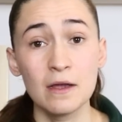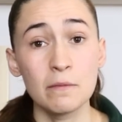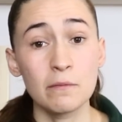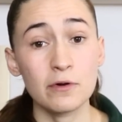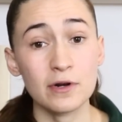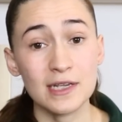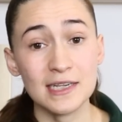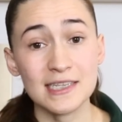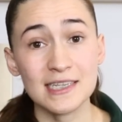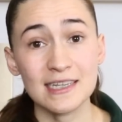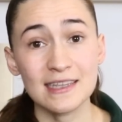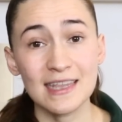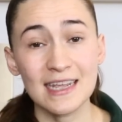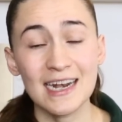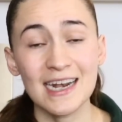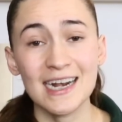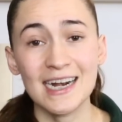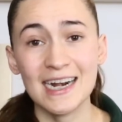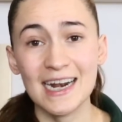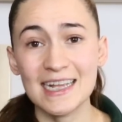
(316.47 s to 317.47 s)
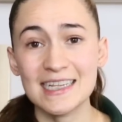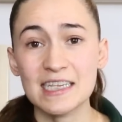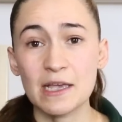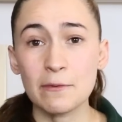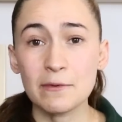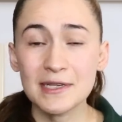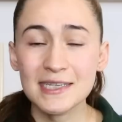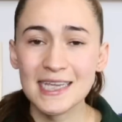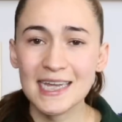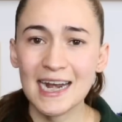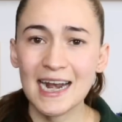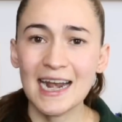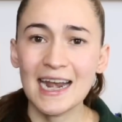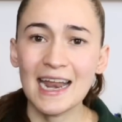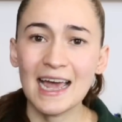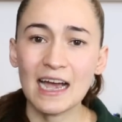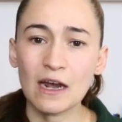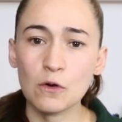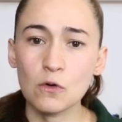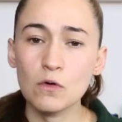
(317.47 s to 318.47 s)
Porque es que tener grasa
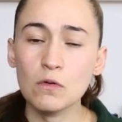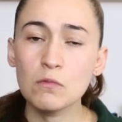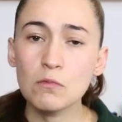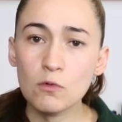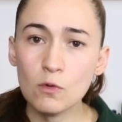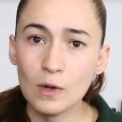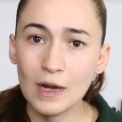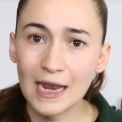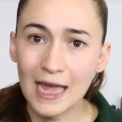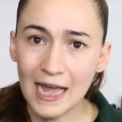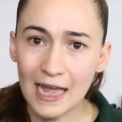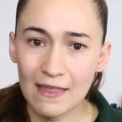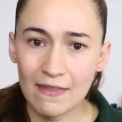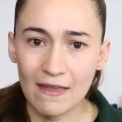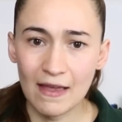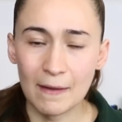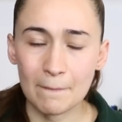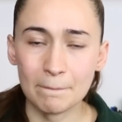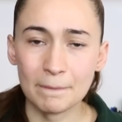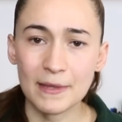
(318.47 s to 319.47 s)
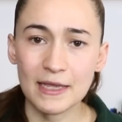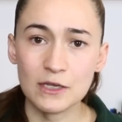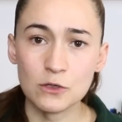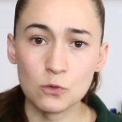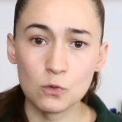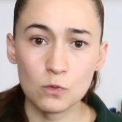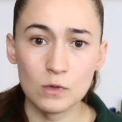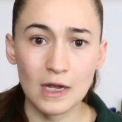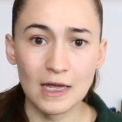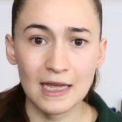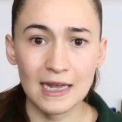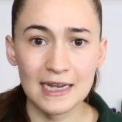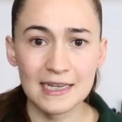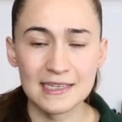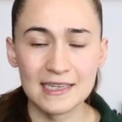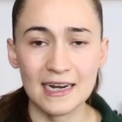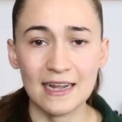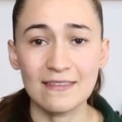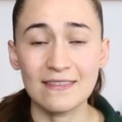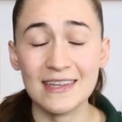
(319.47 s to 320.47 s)
visceral acumulada es una de
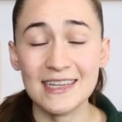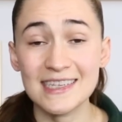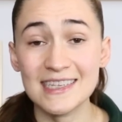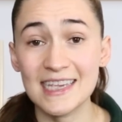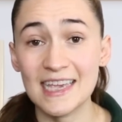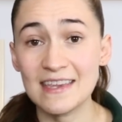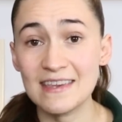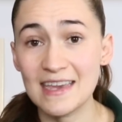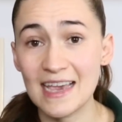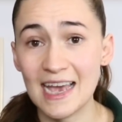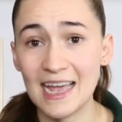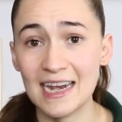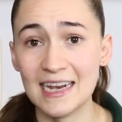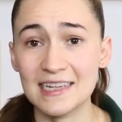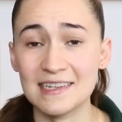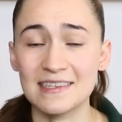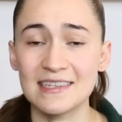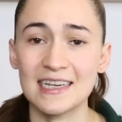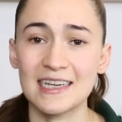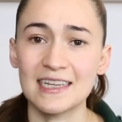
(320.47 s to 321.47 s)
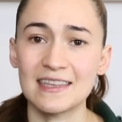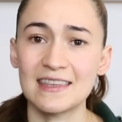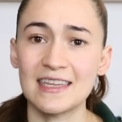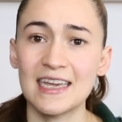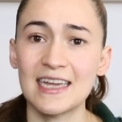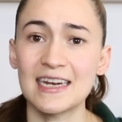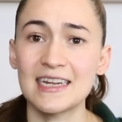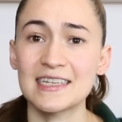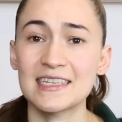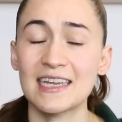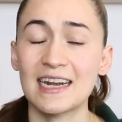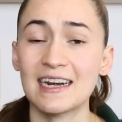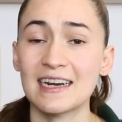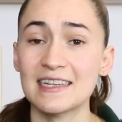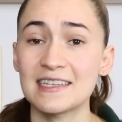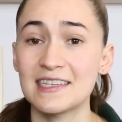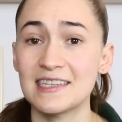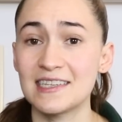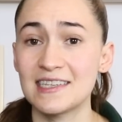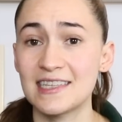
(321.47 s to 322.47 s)
las grandes señales de que tienes
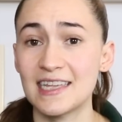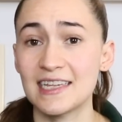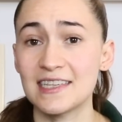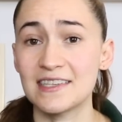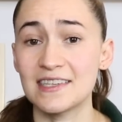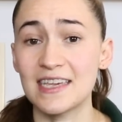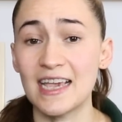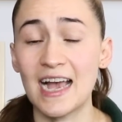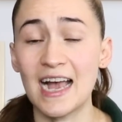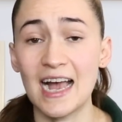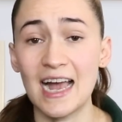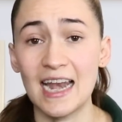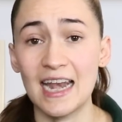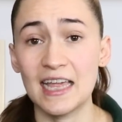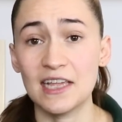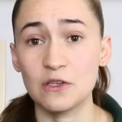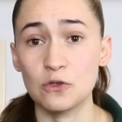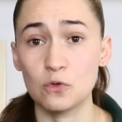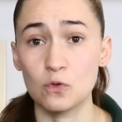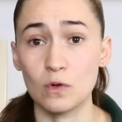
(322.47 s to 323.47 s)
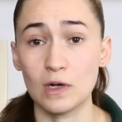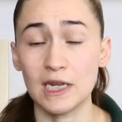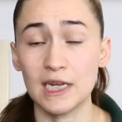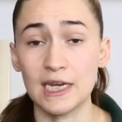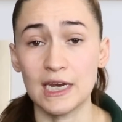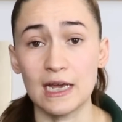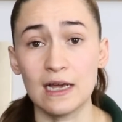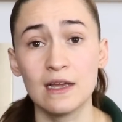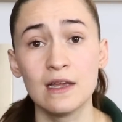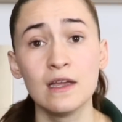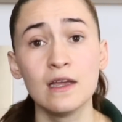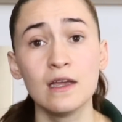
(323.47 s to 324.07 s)
resistencia a la insulina.